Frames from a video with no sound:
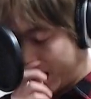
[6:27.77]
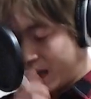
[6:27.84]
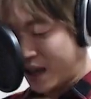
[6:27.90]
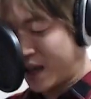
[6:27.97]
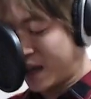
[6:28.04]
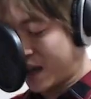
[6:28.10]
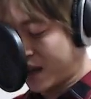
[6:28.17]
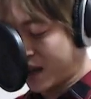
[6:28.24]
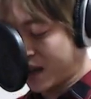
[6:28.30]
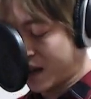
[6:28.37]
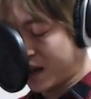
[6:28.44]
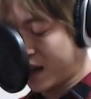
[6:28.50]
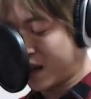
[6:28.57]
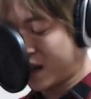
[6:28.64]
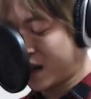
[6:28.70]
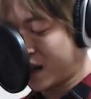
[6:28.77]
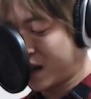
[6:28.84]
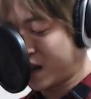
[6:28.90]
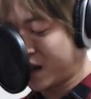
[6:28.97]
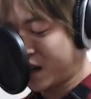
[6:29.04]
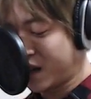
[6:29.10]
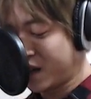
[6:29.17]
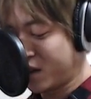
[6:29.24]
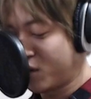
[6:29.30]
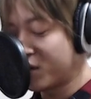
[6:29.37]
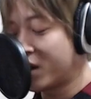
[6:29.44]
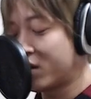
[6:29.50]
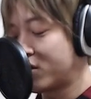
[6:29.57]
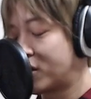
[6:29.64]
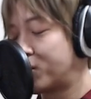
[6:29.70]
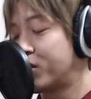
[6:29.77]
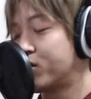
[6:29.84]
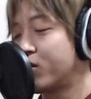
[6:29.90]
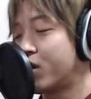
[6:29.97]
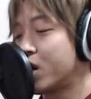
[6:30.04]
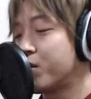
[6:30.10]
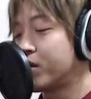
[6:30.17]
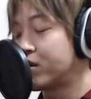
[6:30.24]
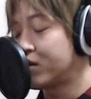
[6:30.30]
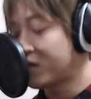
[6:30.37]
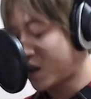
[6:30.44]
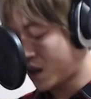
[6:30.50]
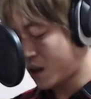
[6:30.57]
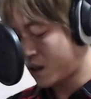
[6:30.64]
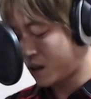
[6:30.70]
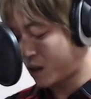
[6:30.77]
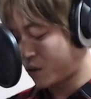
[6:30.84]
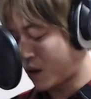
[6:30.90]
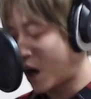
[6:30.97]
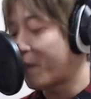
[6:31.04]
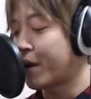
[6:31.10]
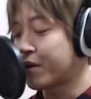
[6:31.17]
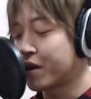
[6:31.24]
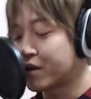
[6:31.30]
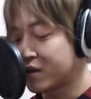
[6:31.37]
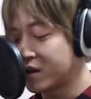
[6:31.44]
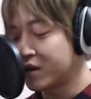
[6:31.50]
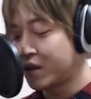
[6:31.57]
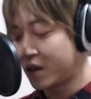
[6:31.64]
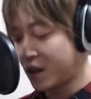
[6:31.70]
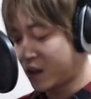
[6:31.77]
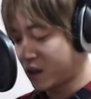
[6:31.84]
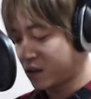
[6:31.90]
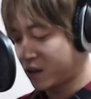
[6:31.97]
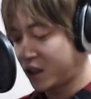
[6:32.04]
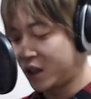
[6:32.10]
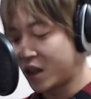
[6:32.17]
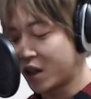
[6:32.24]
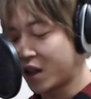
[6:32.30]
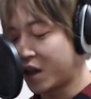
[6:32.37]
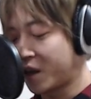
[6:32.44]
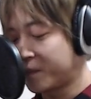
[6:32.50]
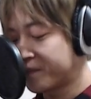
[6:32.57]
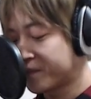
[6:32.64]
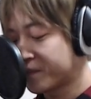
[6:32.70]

えー、いろんなクリスマスソングありますよねあのアバのやつキー何かな